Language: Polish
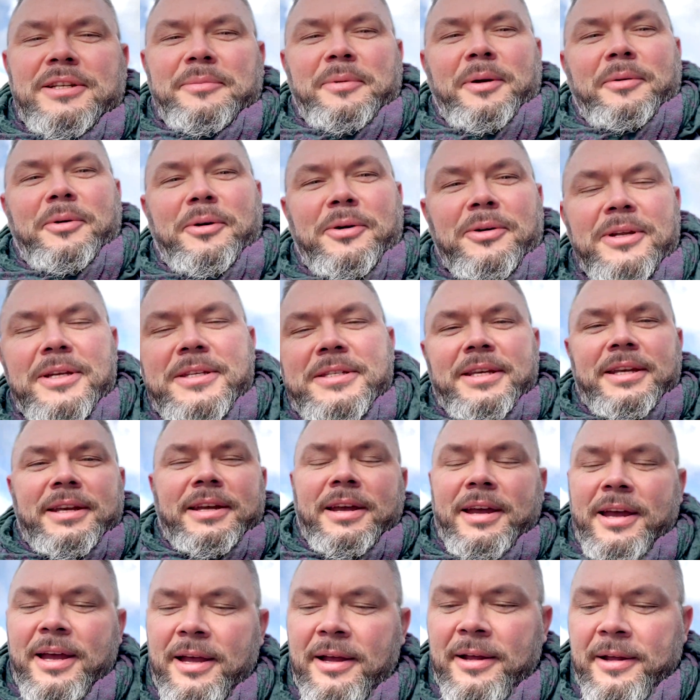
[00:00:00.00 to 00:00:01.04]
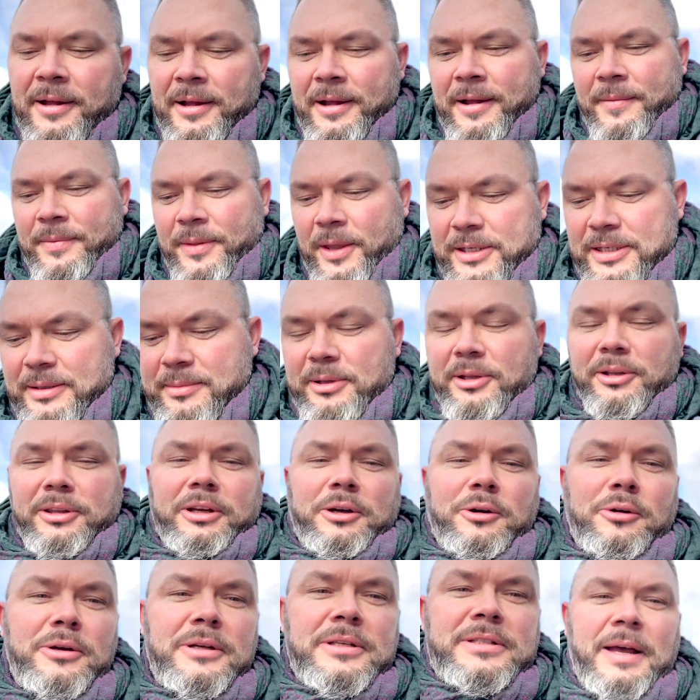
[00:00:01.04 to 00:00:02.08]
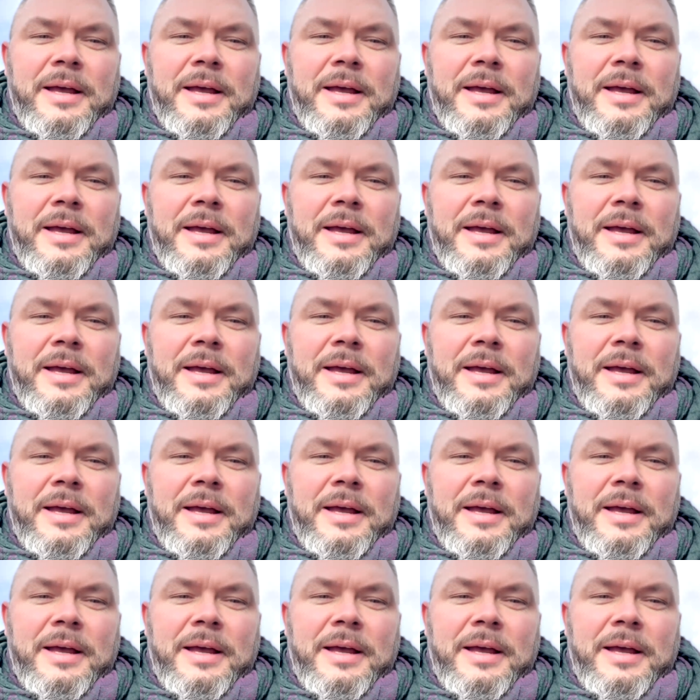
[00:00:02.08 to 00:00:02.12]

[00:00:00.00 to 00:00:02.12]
robią kulisy, także my do tych kulis